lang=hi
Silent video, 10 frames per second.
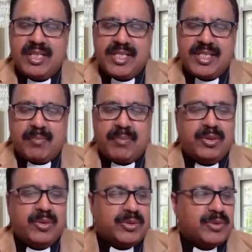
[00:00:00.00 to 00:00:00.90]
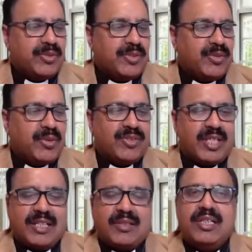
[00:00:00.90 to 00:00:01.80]
जल्दी से अपने दोस्तों अजीजों के
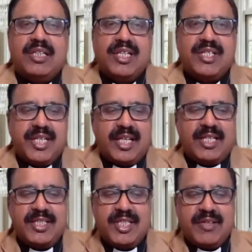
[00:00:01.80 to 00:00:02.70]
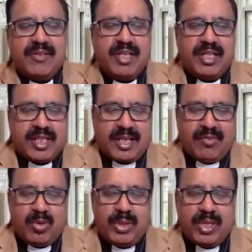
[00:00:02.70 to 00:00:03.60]
साथ शेयर कीजिए
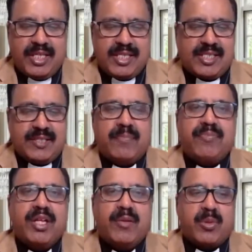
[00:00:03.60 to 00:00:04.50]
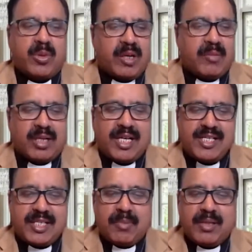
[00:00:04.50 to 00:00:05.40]
ताकि वो भी इस प्रोग्राम का
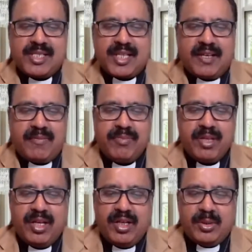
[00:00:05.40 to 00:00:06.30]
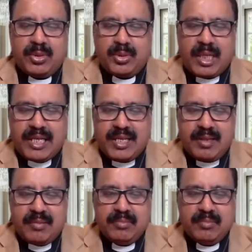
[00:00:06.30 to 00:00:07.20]
हिस्सा बन सकें तो
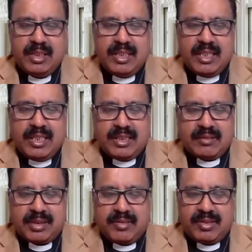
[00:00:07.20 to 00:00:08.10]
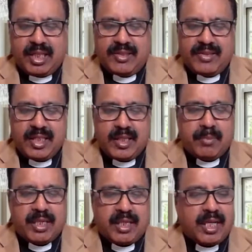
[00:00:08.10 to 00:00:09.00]
आइए हम खुदा के
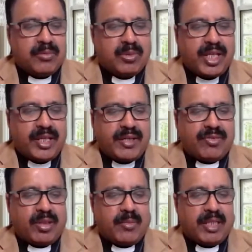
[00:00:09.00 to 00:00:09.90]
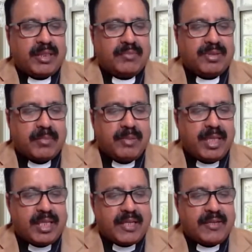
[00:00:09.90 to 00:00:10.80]
जिंदा पाक कलाम को देखते हैं उसके बाद हम सब
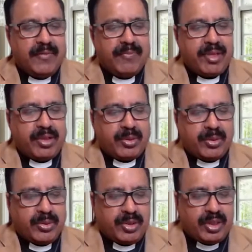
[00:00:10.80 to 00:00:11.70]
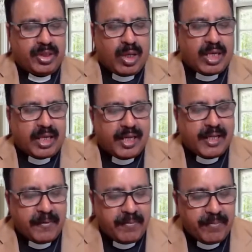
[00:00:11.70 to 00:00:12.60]
मिलकर तो दुआ
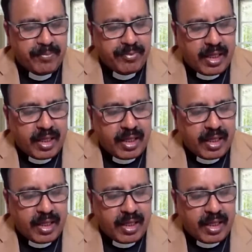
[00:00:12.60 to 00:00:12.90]
करेंगे